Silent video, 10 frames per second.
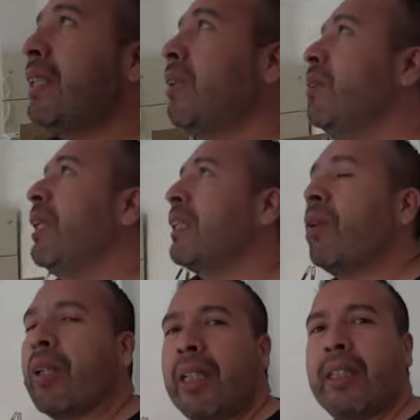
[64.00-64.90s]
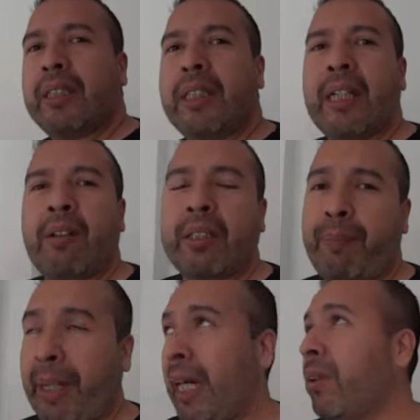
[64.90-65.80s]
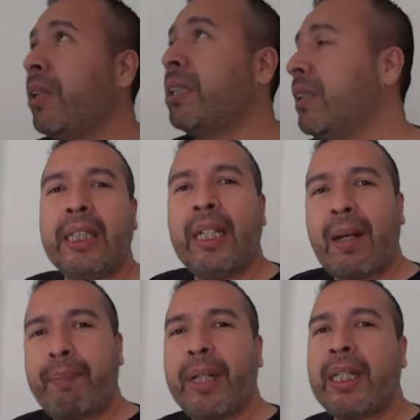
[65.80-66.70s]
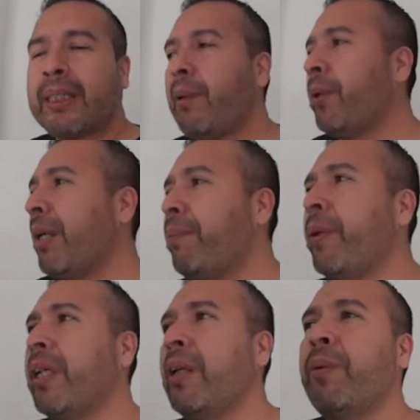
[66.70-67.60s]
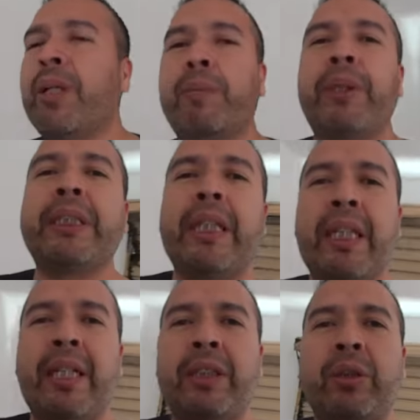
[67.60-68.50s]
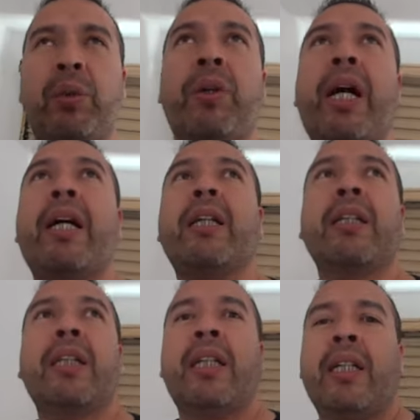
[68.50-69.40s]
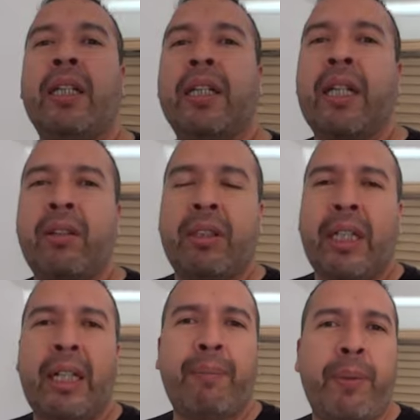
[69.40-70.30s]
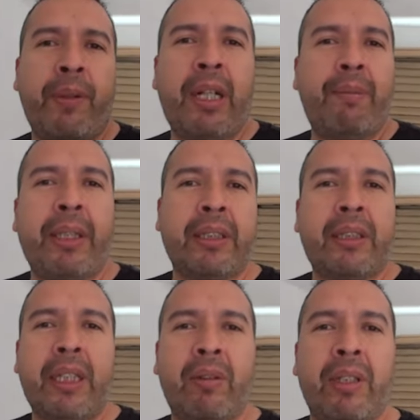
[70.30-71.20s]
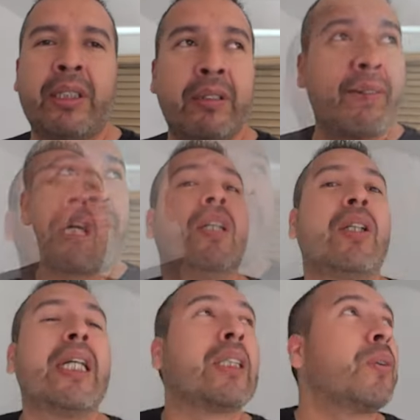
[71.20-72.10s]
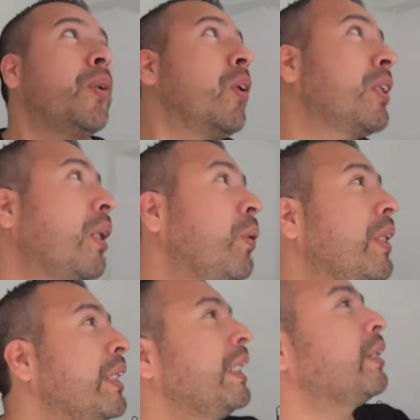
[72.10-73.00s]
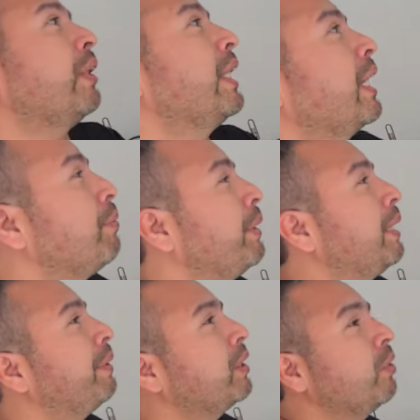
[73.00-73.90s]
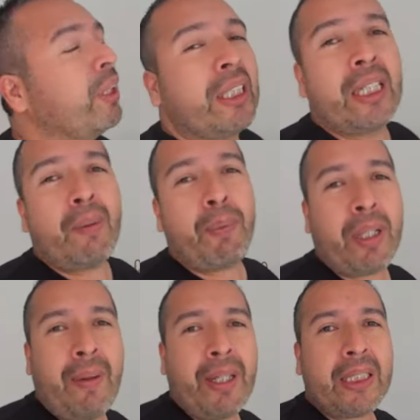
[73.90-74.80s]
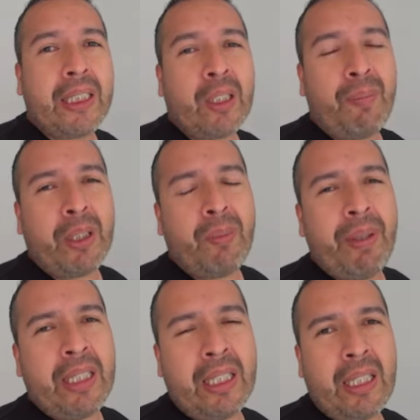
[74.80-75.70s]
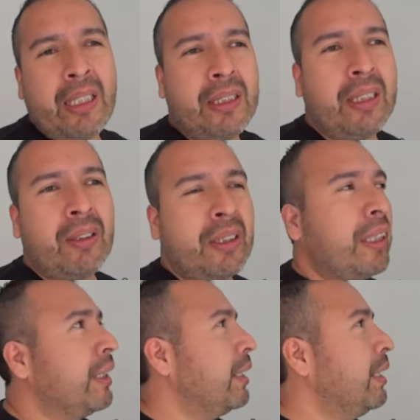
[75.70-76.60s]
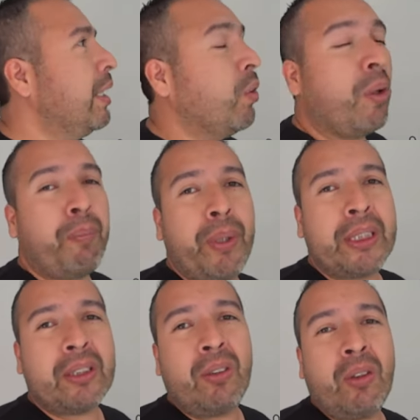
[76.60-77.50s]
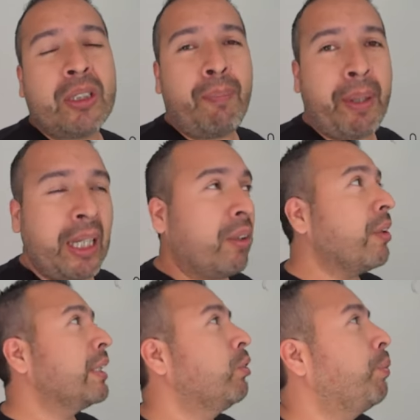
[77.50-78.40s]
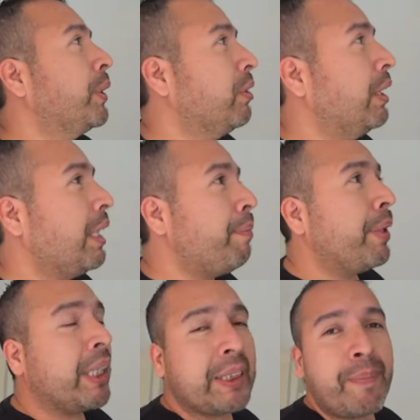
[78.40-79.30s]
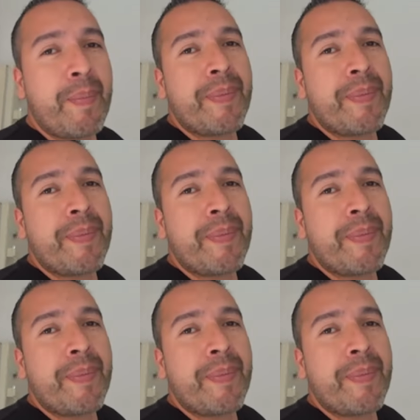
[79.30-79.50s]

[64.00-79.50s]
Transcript: de luz, las corrientes y que los apagadores y lámparas que voy a poner, bueno, pues queden en su lugar y que no tengan problemas de conexión. Entonces, estos fueron los ajustes que hizo ayer, me llevé todo el día porque había que estar tomando medidas y cosas así. No he puesto los apagadores, no he puesto las lámparas